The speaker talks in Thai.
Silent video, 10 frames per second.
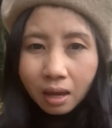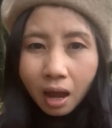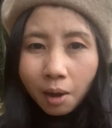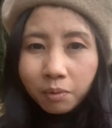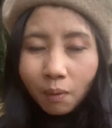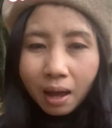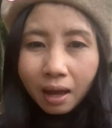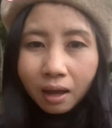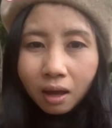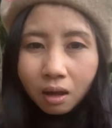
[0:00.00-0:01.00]
เอาเป็นว่า
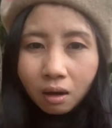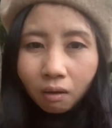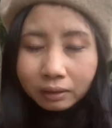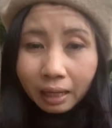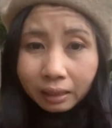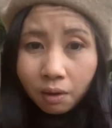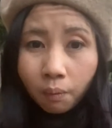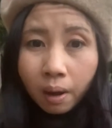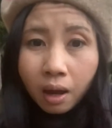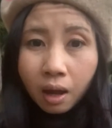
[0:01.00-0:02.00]
ลองตัดคำ
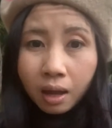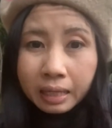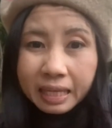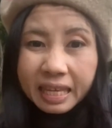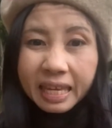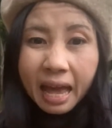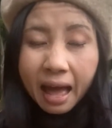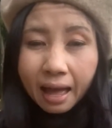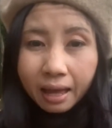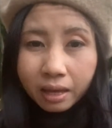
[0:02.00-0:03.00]
ว่าขี้
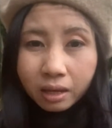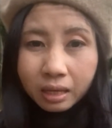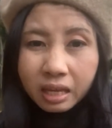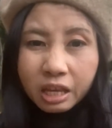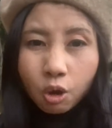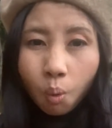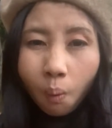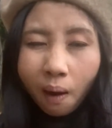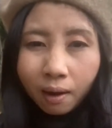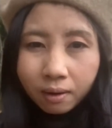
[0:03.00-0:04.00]
อายขี้กลัว